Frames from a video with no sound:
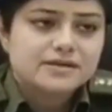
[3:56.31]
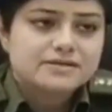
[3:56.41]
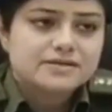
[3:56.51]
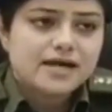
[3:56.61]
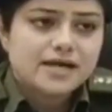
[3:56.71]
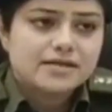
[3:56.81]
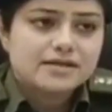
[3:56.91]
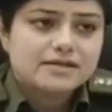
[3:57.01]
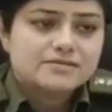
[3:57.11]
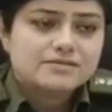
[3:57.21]
किसी गाड़ी
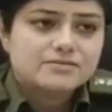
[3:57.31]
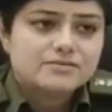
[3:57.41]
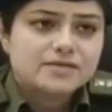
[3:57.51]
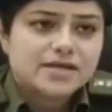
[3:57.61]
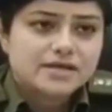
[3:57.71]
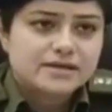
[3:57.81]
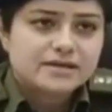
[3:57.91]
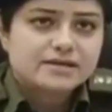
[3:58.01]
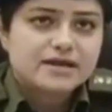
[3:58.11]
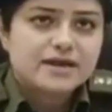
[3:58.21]
ने किसी को हिट
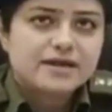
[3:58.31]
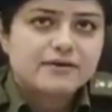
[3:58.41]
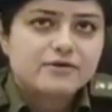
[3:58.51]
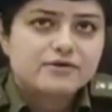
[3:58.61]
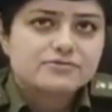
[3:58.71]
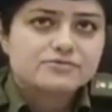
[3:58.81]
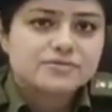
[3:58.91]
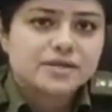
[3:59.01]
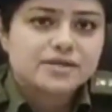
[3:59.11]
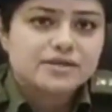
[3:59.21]
कर दिया है और
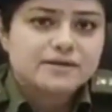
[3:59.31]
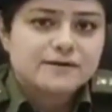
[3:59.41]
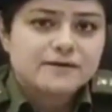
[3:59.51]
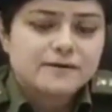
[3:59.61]
उसमें